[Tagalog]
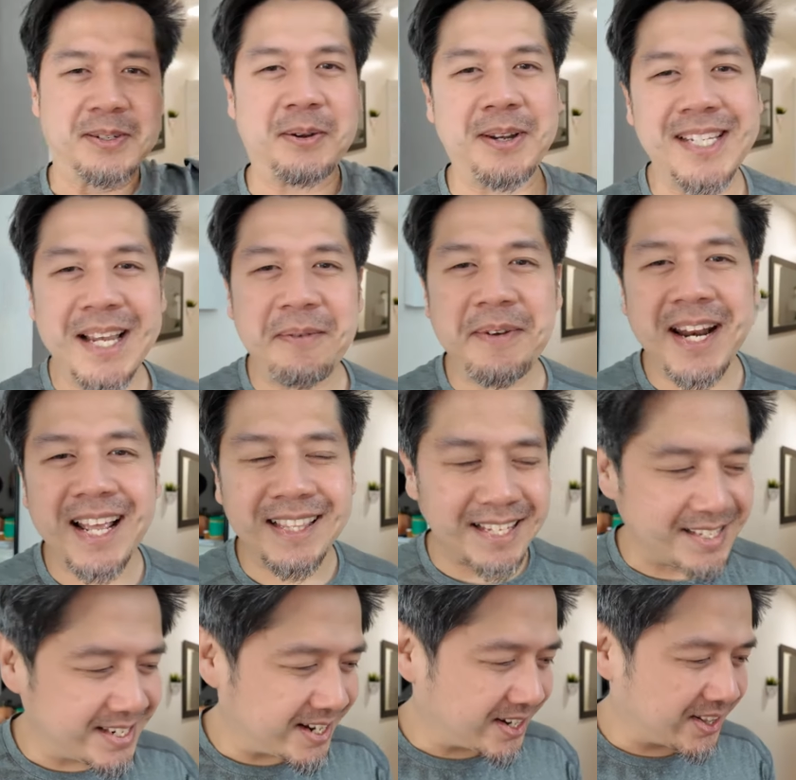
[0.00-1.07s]
So, kasama
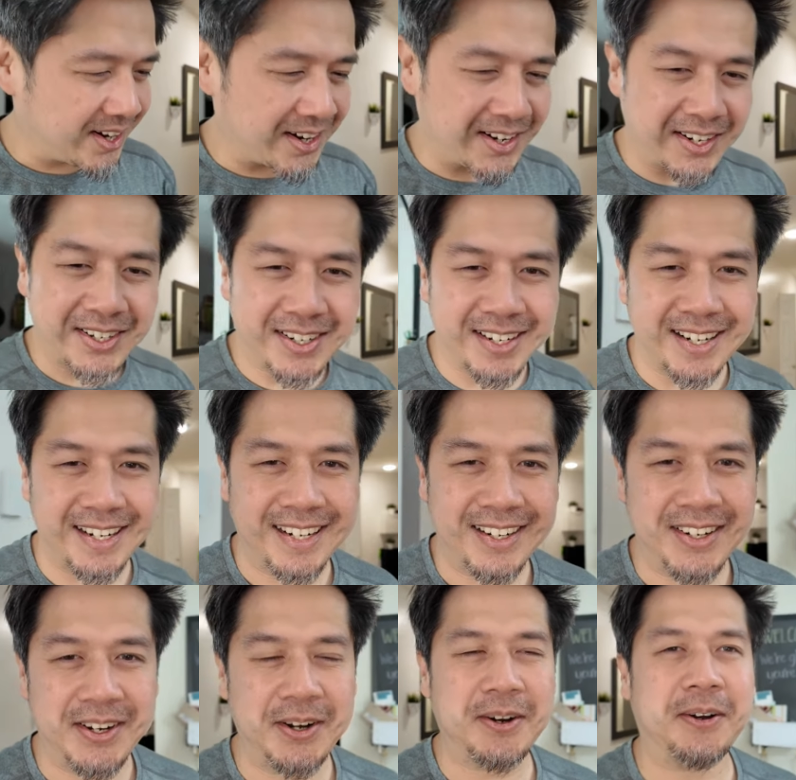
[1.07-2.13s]
natin si Clark.
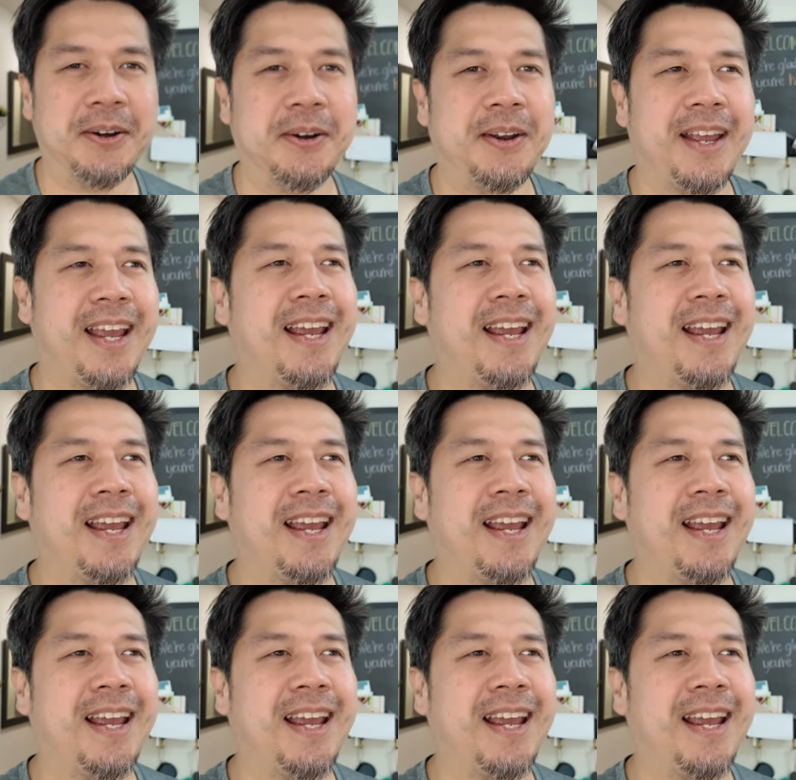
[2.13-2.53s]
No?